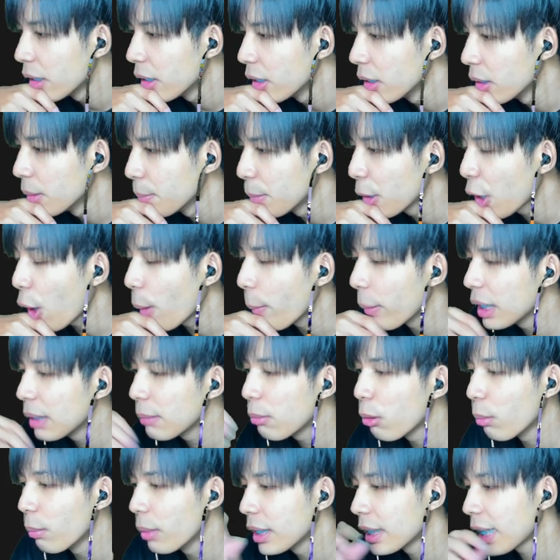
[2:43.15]
พี่ขอไม่เล่น
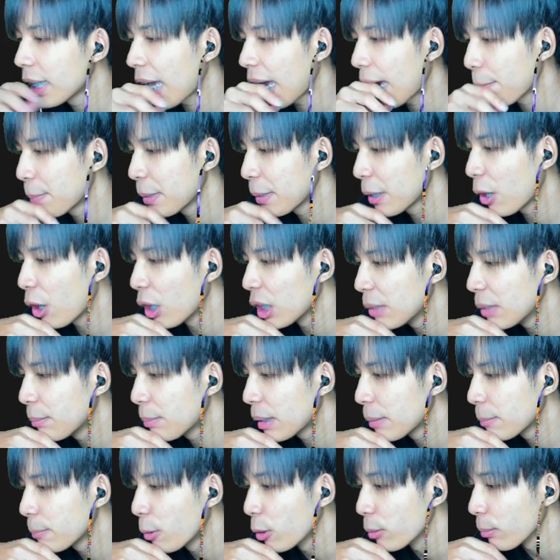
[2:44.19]
ผลมืดนะครับ พี่ขอเล่น
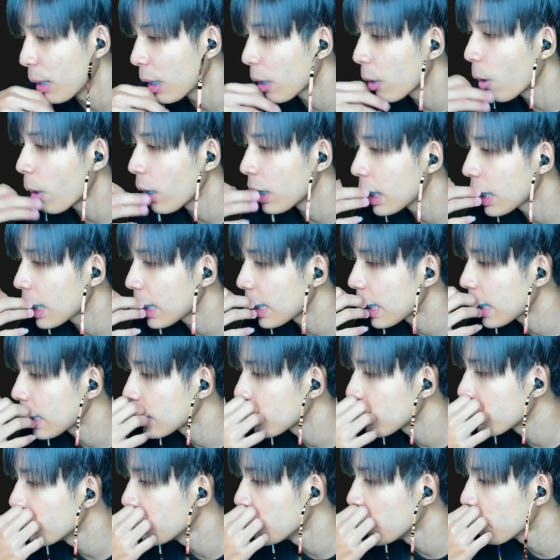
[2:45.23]
เป็นผลมังกรแล้วกันนะ
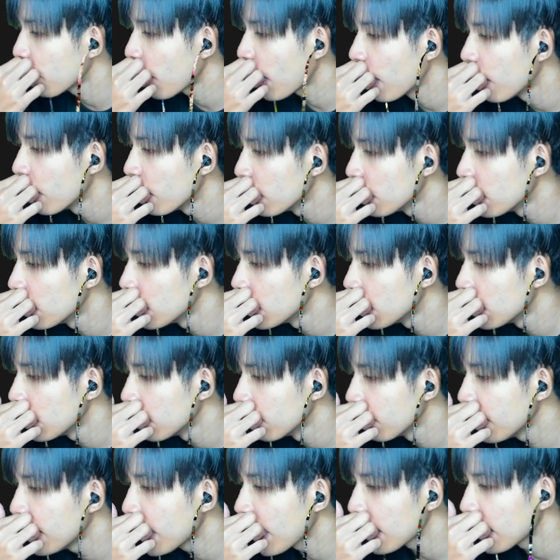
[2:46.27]
มีปะ
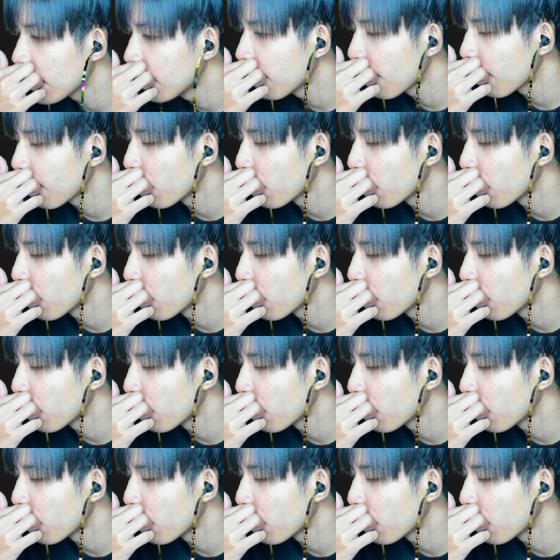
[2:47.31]
พี่อยากเล่นแบบผ